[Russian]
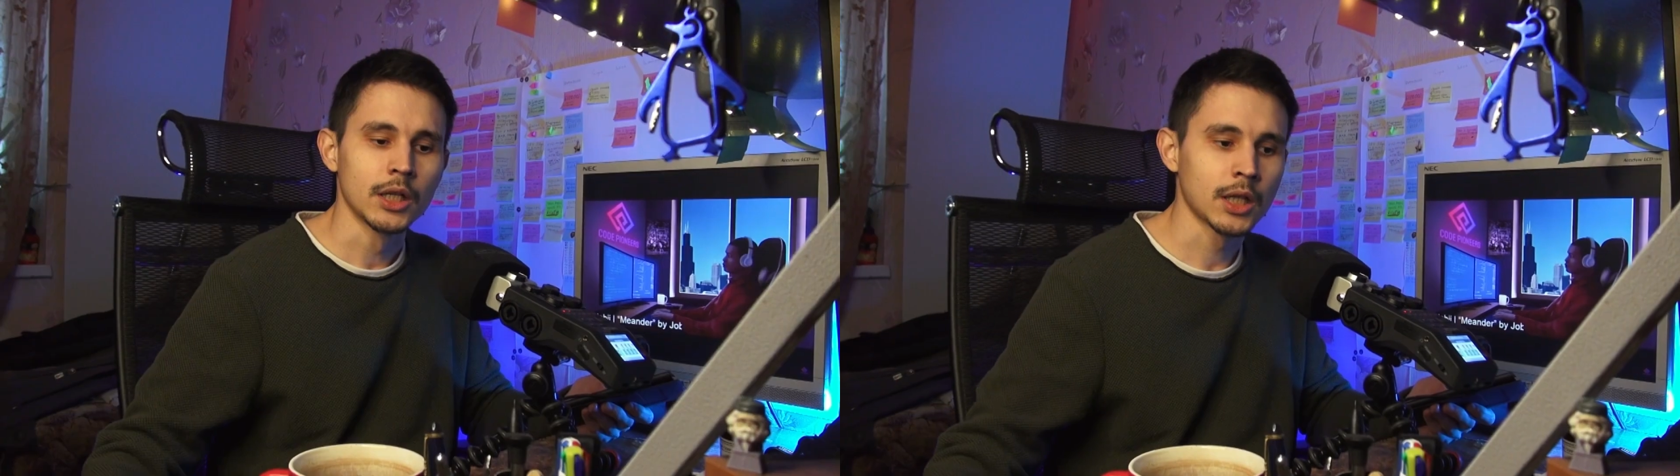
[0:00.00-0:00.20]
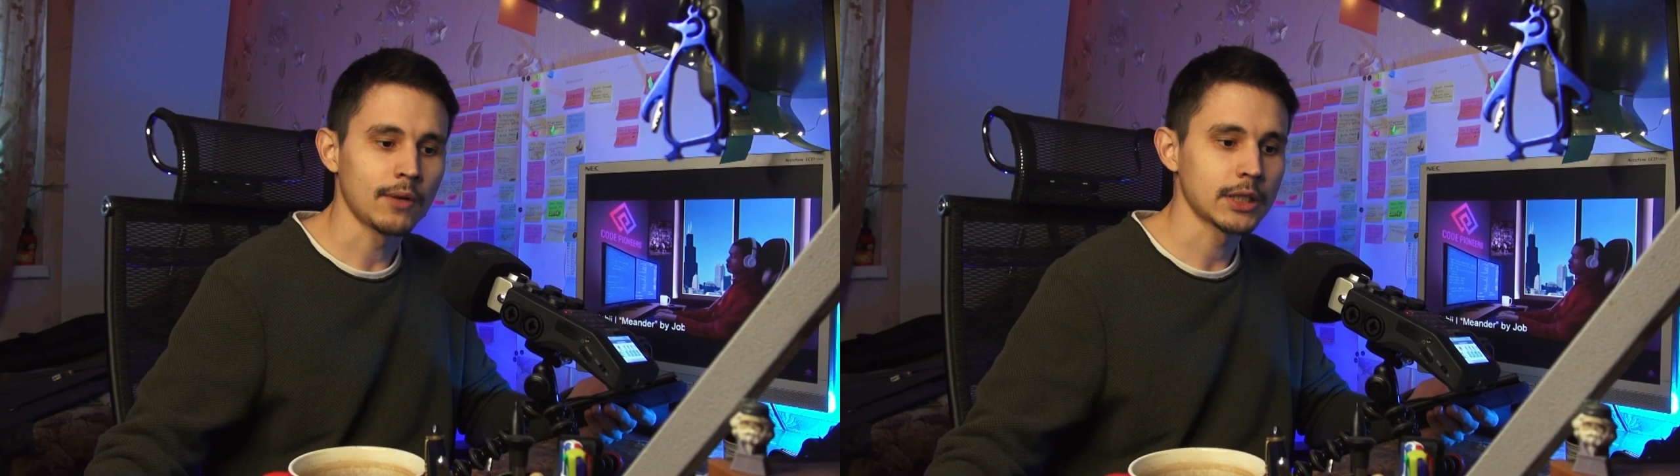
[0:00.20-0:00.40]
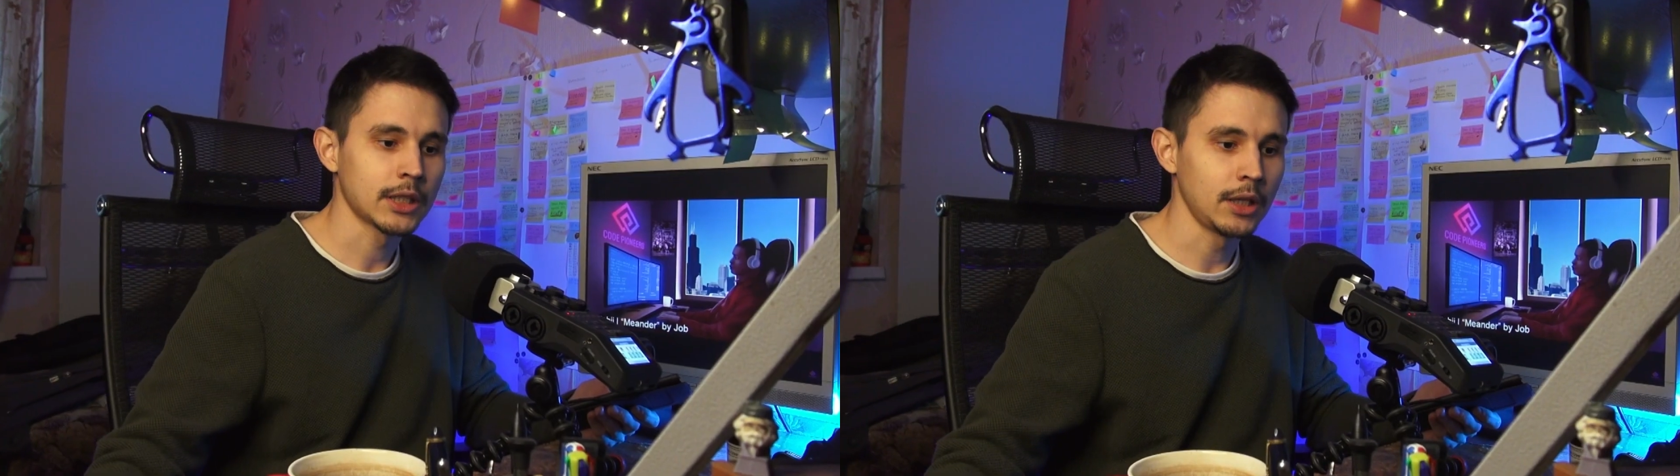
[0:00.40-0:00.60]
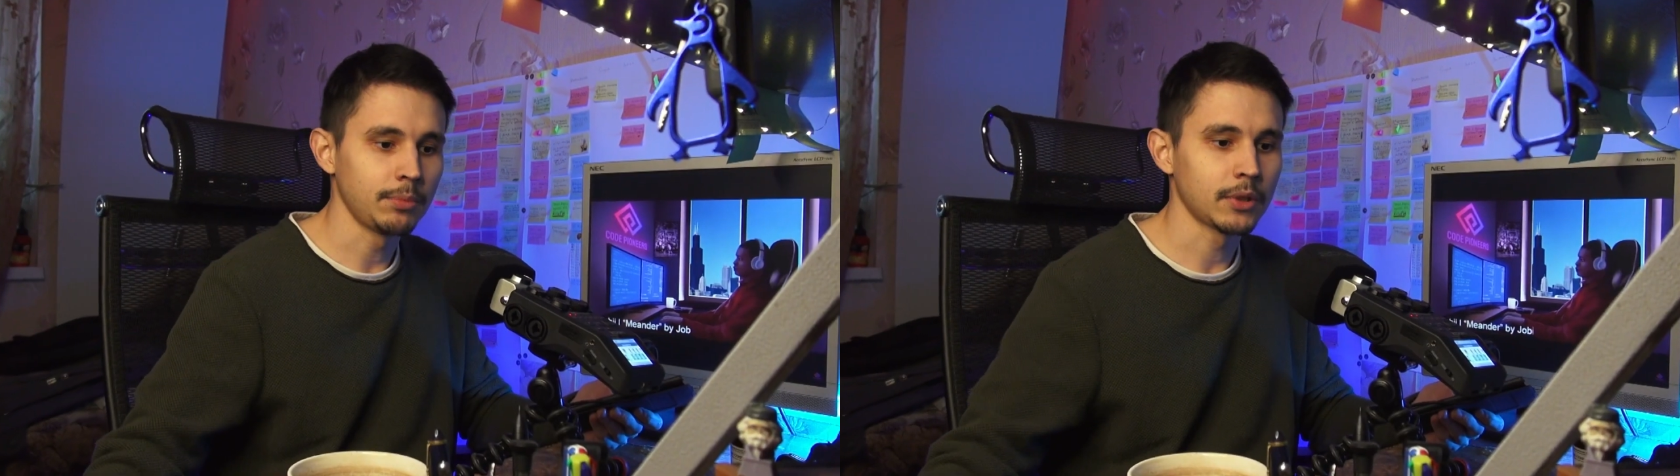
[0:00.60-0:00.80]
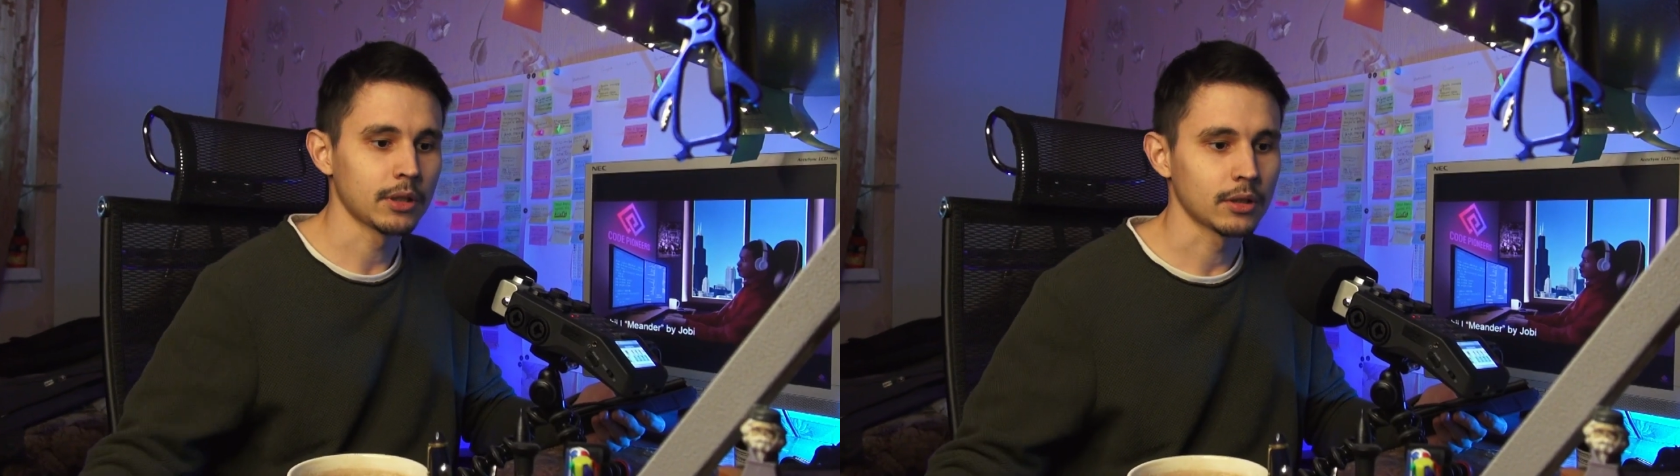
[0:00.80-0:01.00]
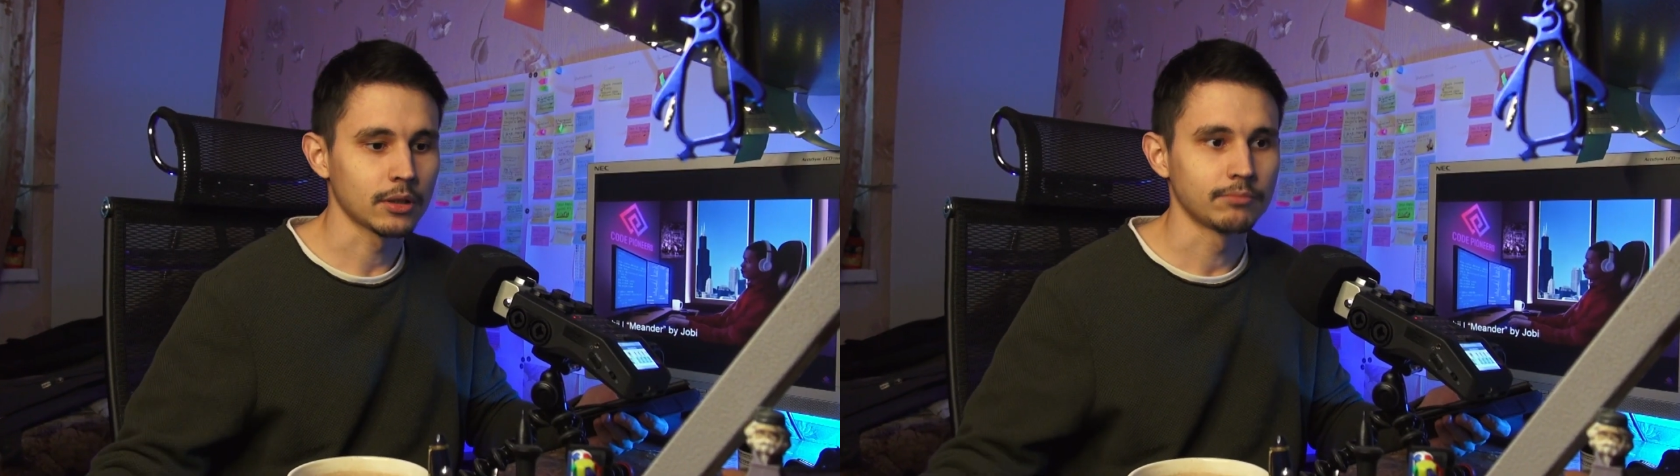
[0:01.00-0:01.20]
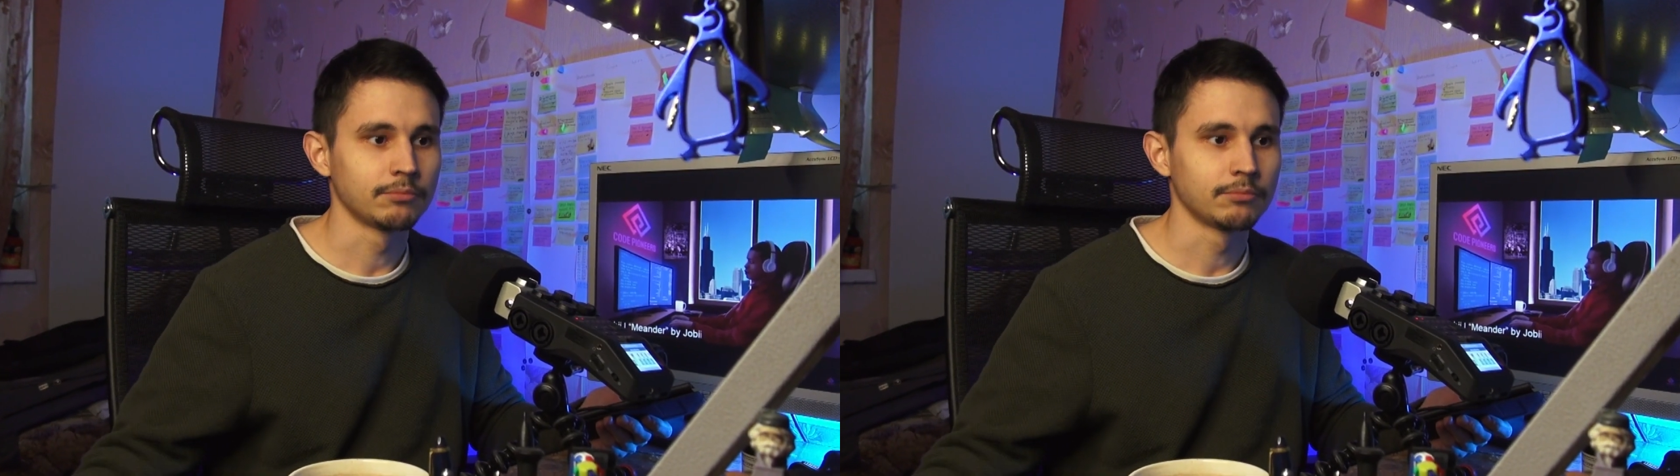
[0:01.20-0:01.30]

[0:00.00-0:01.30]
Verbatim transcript: JavaScript э,